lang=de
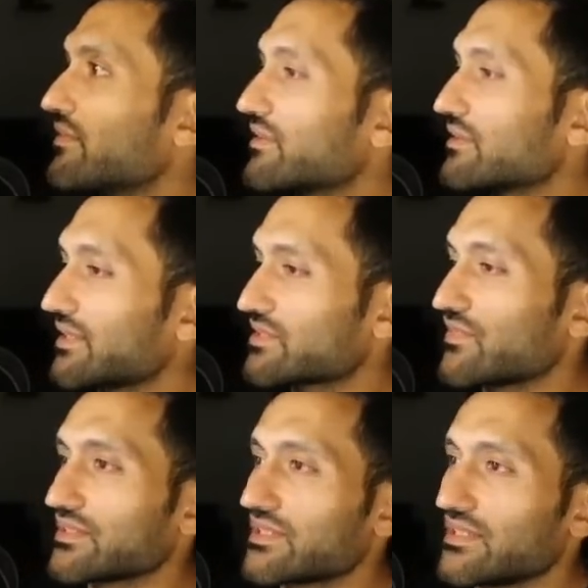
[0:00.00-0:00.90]
Das
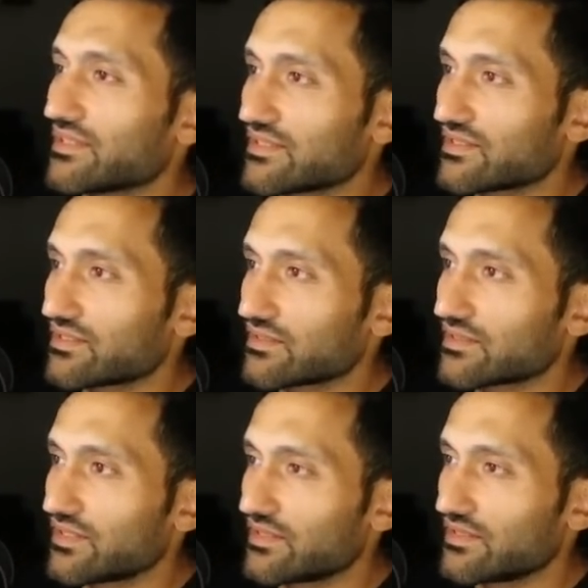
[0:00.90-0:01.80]
fand ich halt richtig
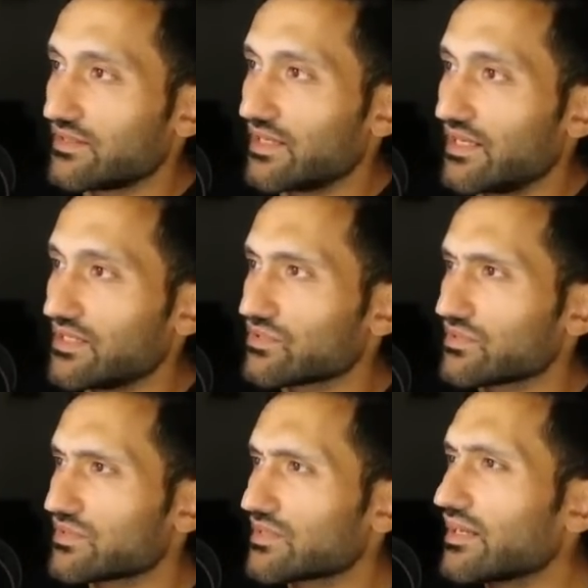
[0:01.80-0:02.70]
interessant. Ne? Also
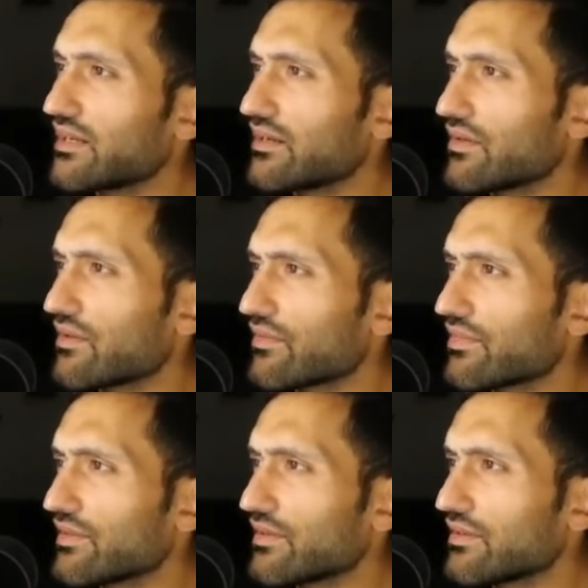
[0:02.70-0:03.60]
der
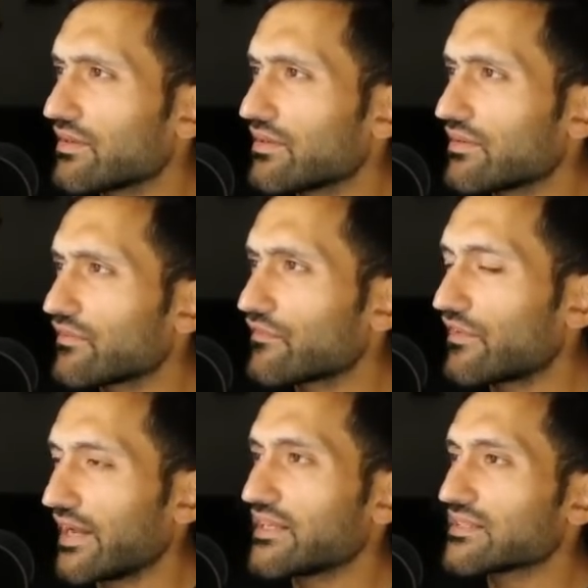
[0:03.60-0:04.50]
The
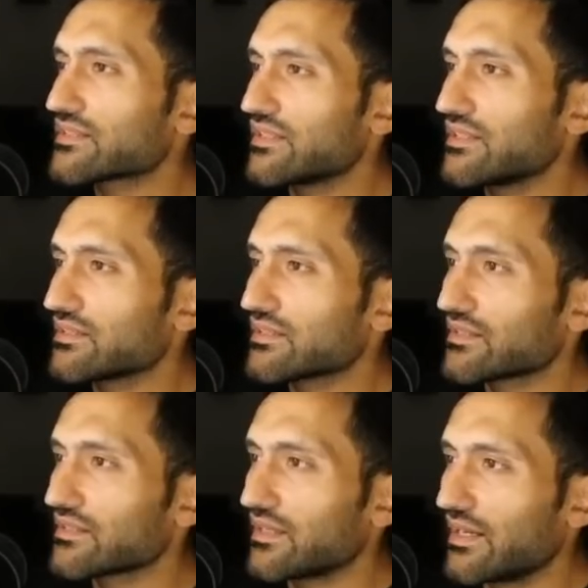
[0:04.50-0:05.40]
Financer
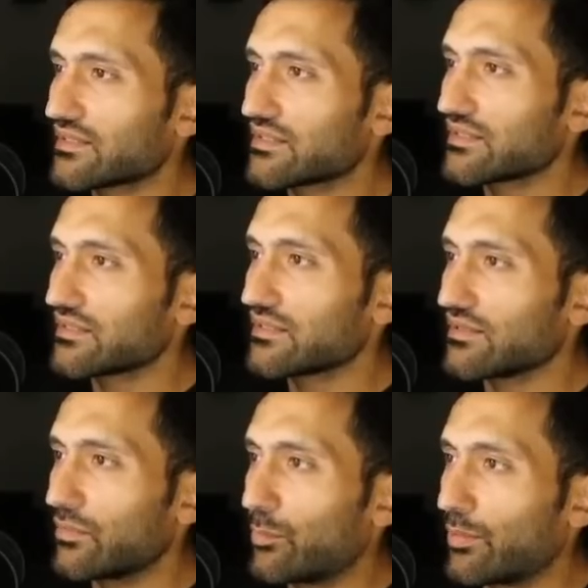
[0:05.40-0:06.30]
hat
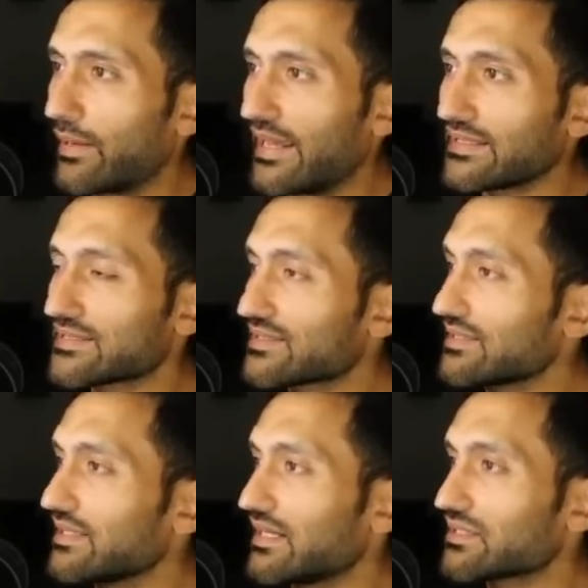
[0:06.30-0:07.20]
hier Plan
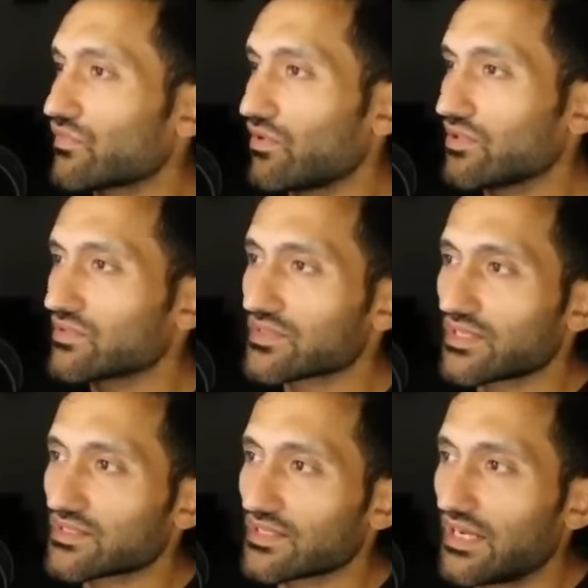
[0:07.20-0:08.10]
C als Freund,
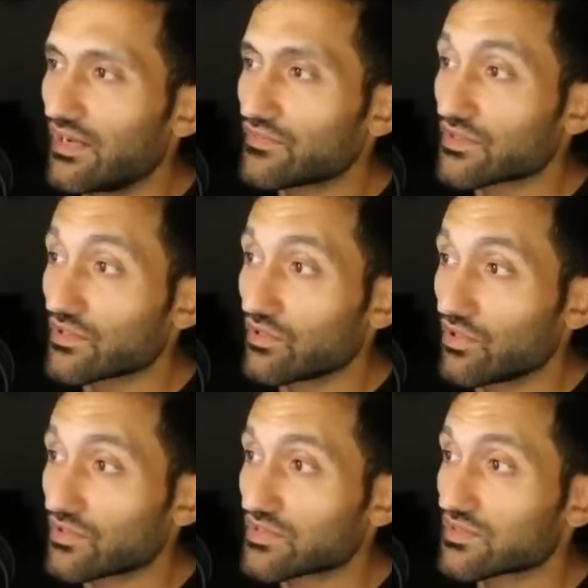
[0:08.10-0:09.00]
sagt hier, after I
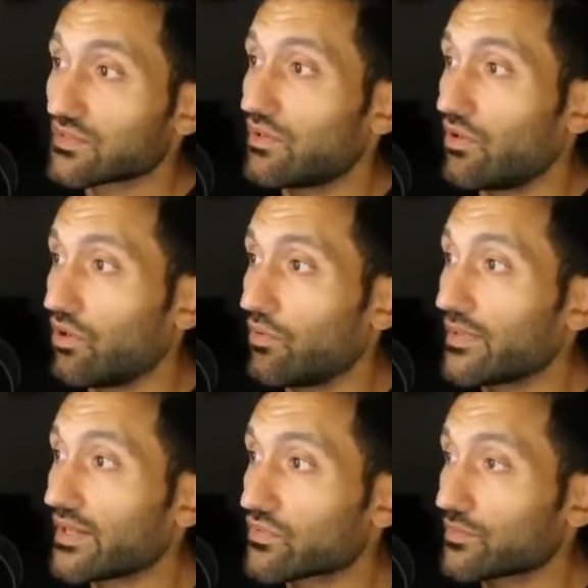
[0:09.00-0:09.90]
lost all
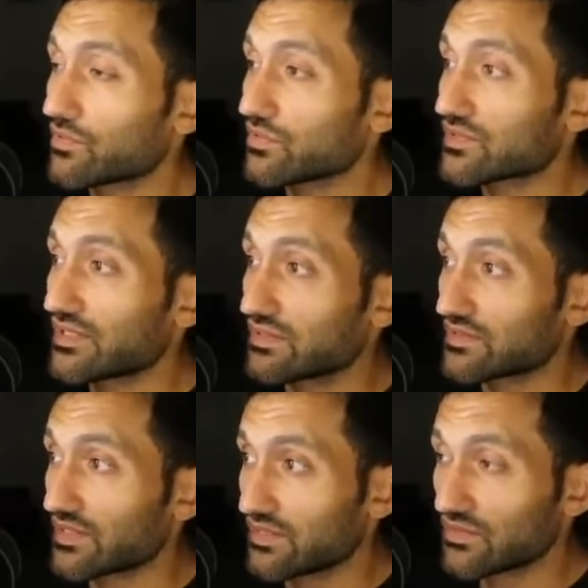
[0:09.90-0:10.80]
my cryptos in
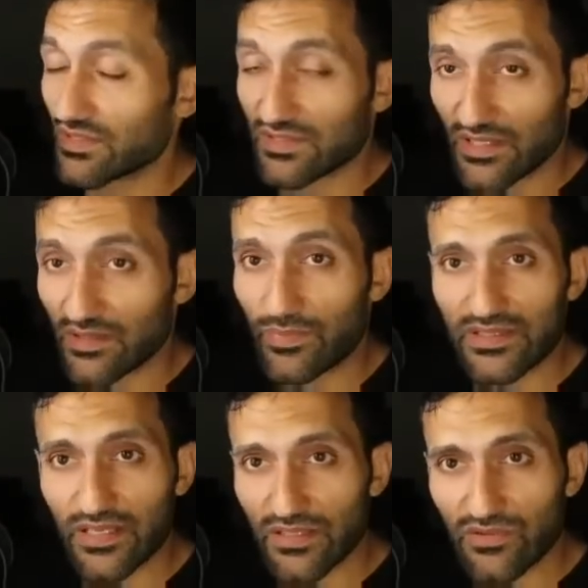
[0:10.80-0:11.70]
Celsius, also er hat bei
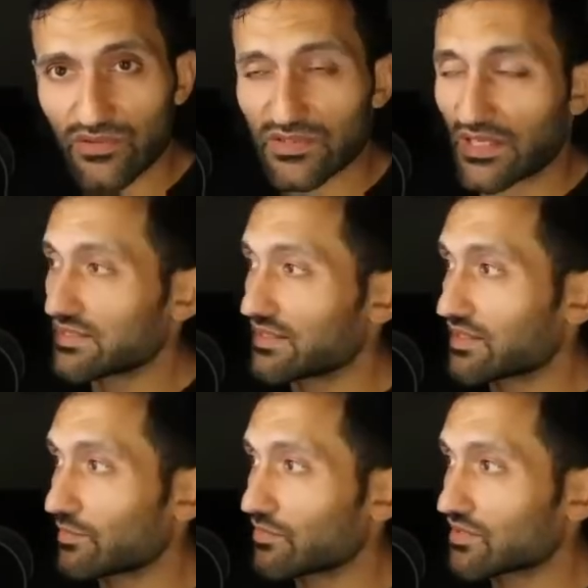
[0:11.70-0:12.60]
Celsius all seine
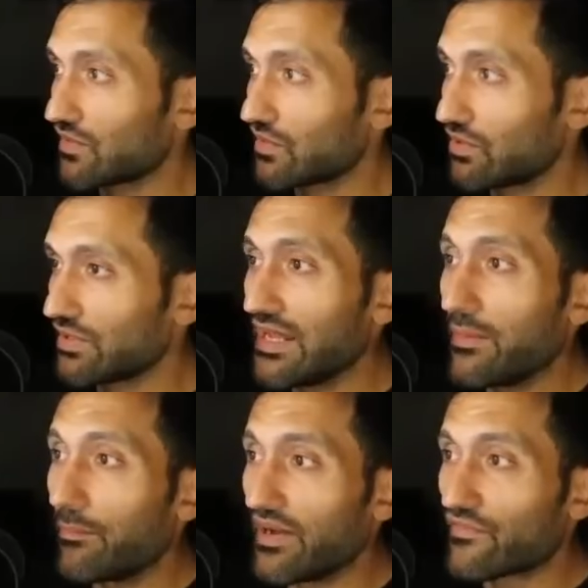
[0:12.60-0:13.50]
Kryptos verloren,
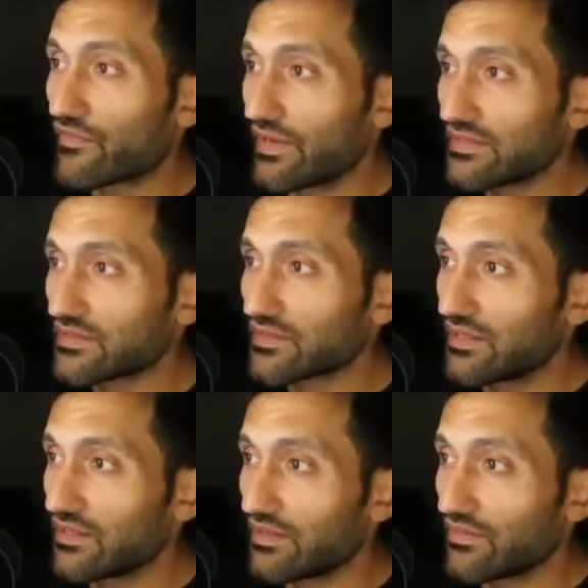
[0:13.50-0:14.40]
my friend,
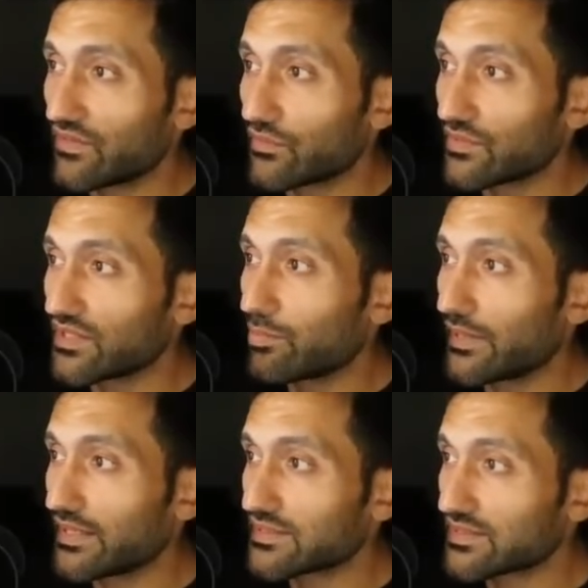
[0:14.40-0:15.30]
uh, the real
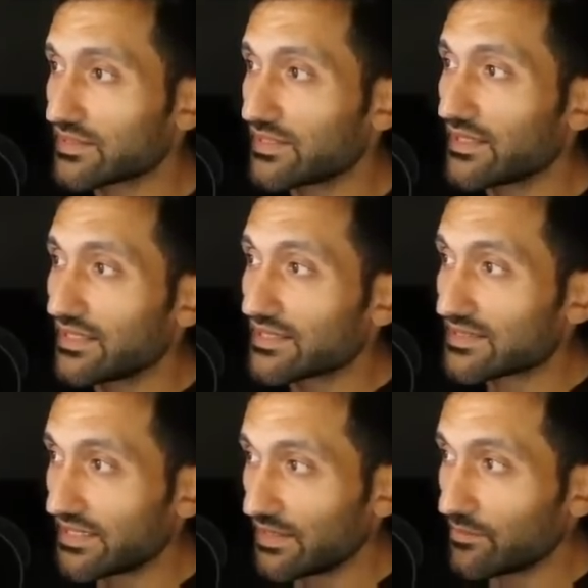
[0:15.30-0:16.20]
Plan C,
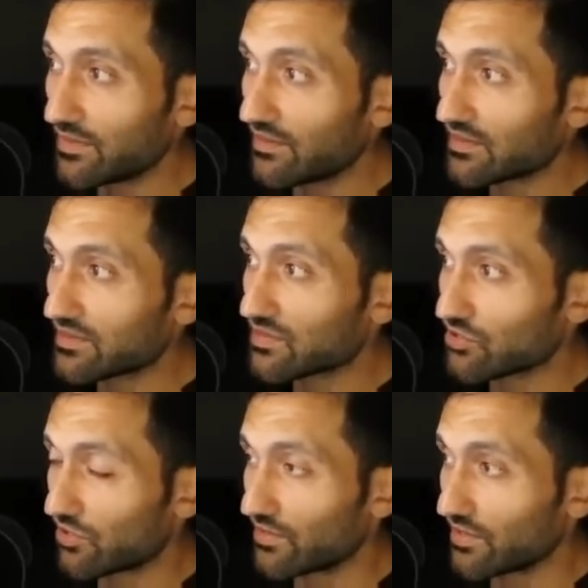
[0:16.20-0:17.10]
sent me this
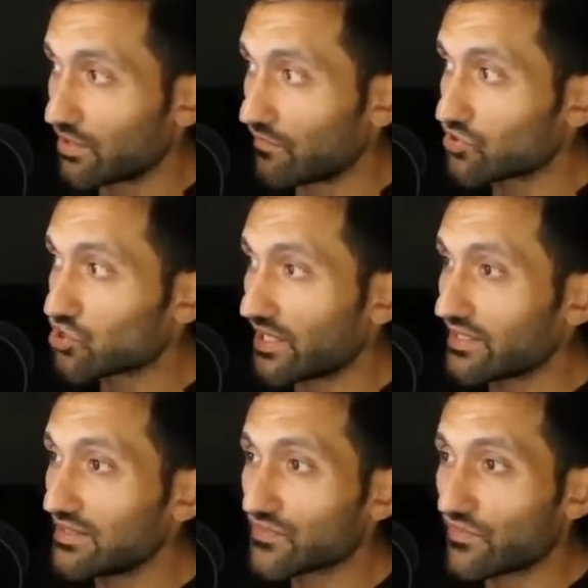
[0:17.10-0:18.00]
story of a
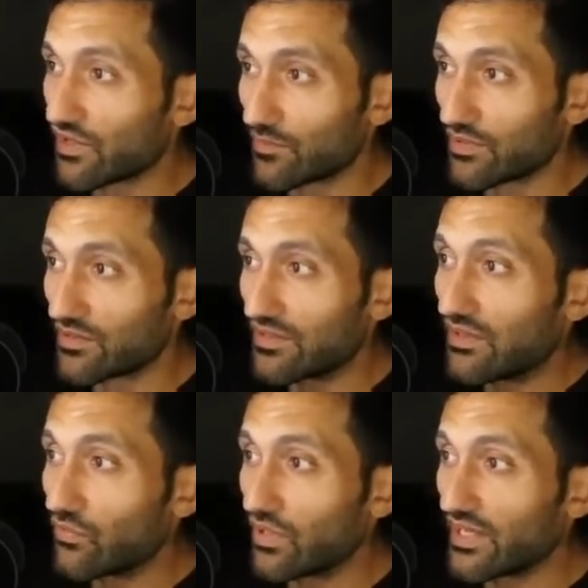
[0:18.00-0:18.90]
Chinese farmer
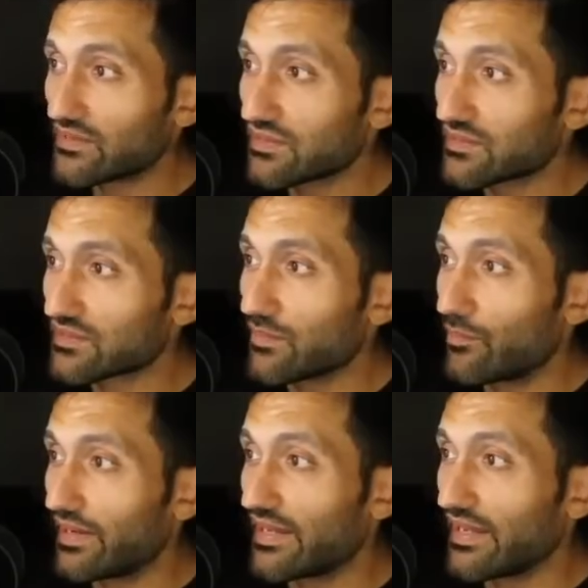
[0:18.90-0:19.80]
related
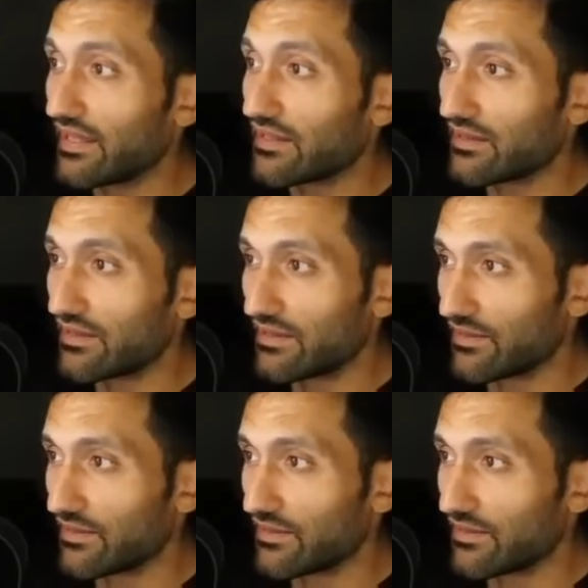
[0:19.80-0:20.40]
by... Uh, uh,